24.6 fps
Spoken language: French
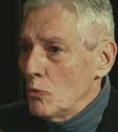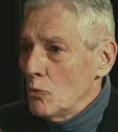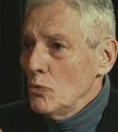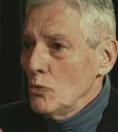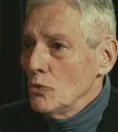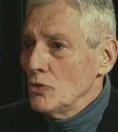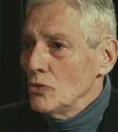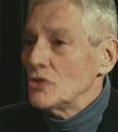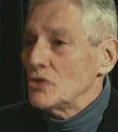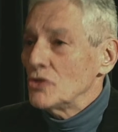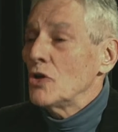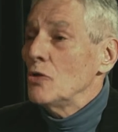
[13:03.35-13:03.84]
peau
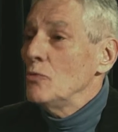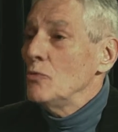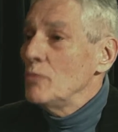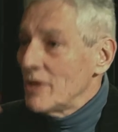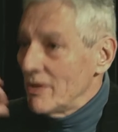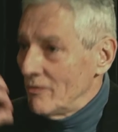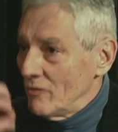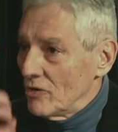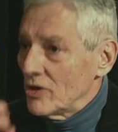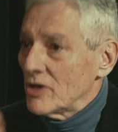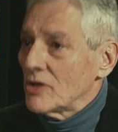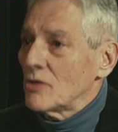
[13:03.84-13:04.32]
de celui
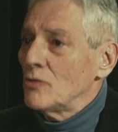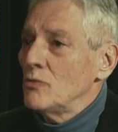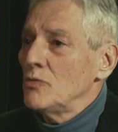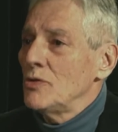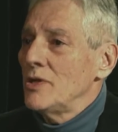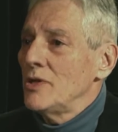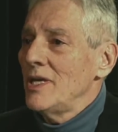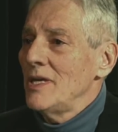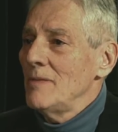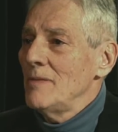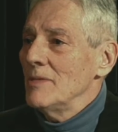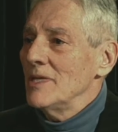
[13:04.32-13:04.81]
qui va
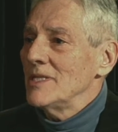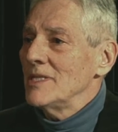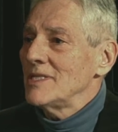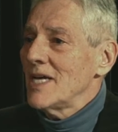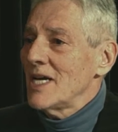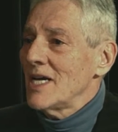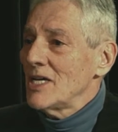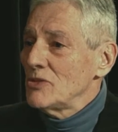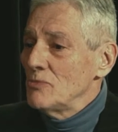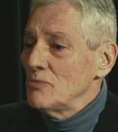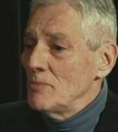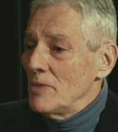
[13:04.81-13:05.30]
écouter le
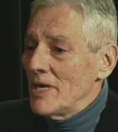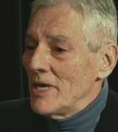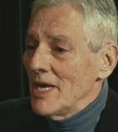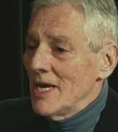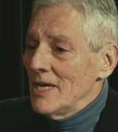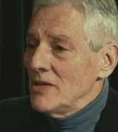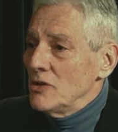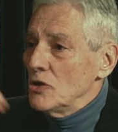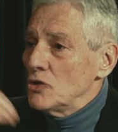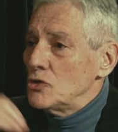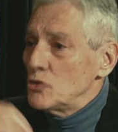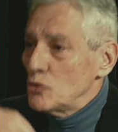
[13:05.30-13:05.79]
message, mais
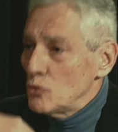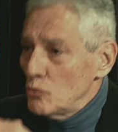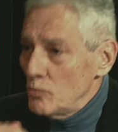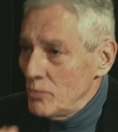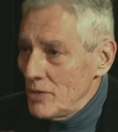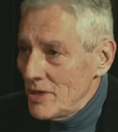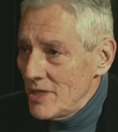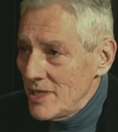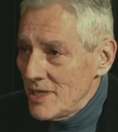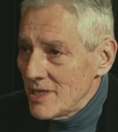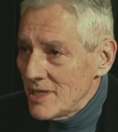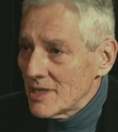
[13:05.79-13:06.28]
de
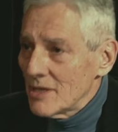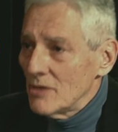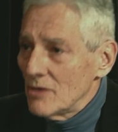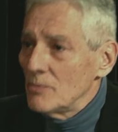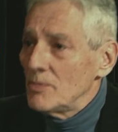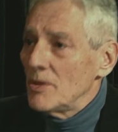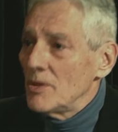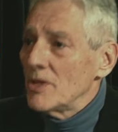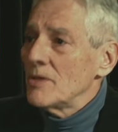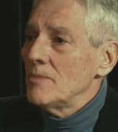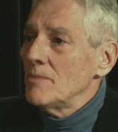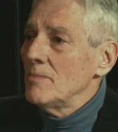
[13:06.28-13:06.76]
s'oublier
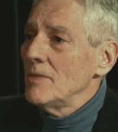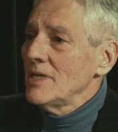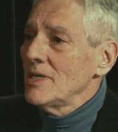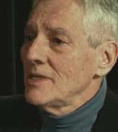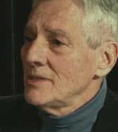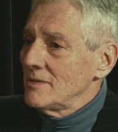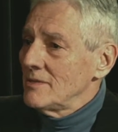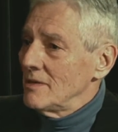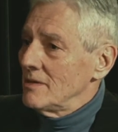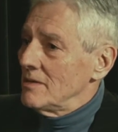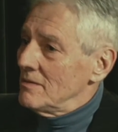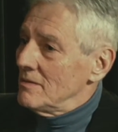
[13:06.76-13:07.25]
complètement,
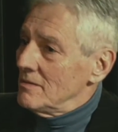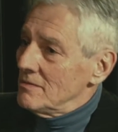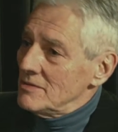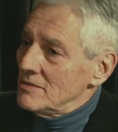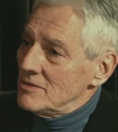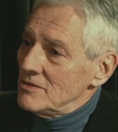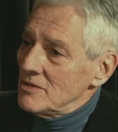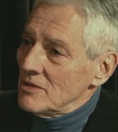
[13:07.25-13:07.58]
c'est une